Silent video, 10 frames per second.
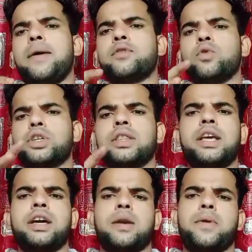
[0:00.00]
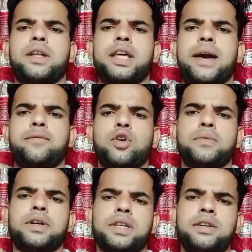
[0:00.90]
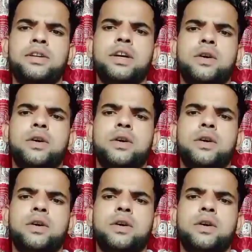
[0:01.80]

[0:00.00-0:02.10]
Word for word: अवशोषण नहीं कर पाता एब्जॉर्बेशन